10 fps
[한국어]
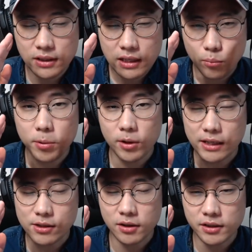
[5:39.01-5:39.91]
목표를
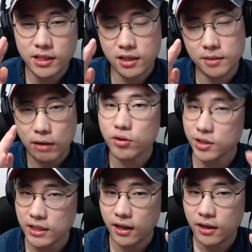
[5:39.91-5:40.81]
달성하는데 시간을 바꿀
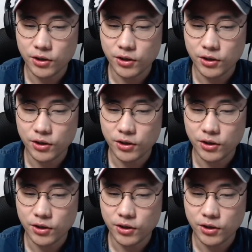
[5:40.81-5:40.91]
것인가